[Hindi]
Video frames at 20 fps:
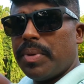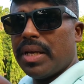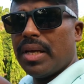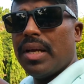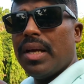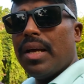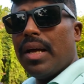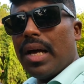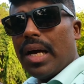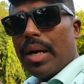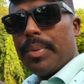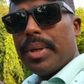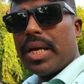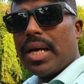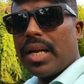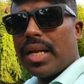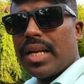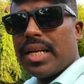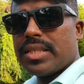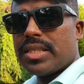बीच में अभी
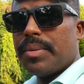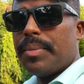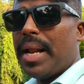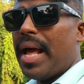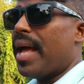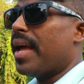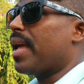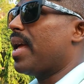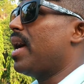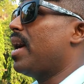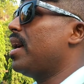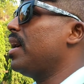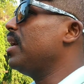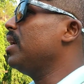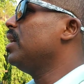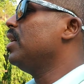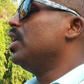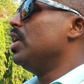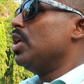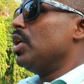करके रास्ता बनाया गया
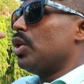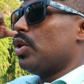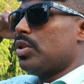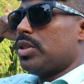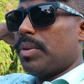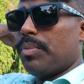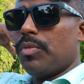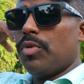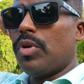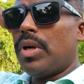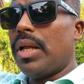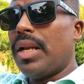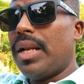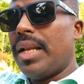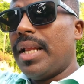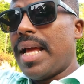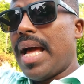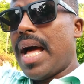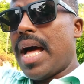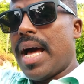है तो जब
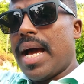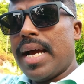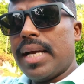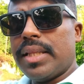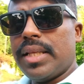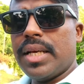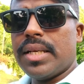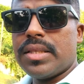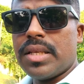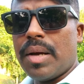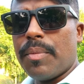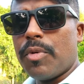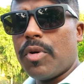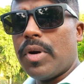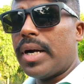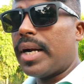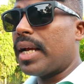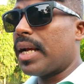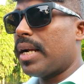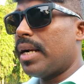मुगल यहाँ आए थे
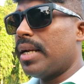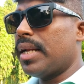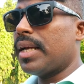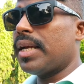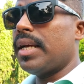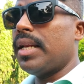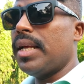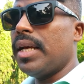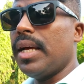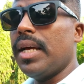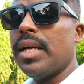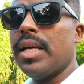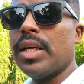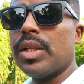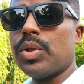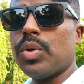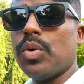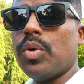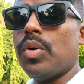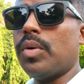आसाम को अटैक करने के लिए
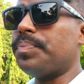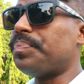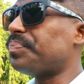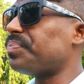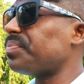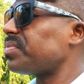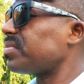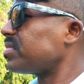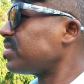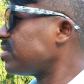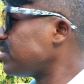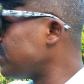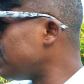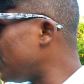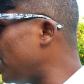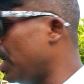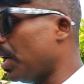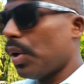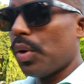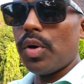तो
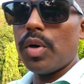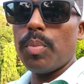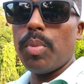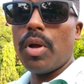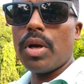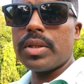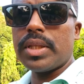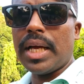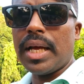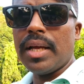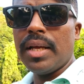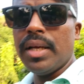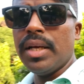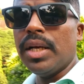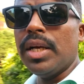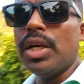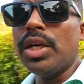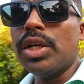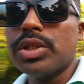रोड ब्लॉक था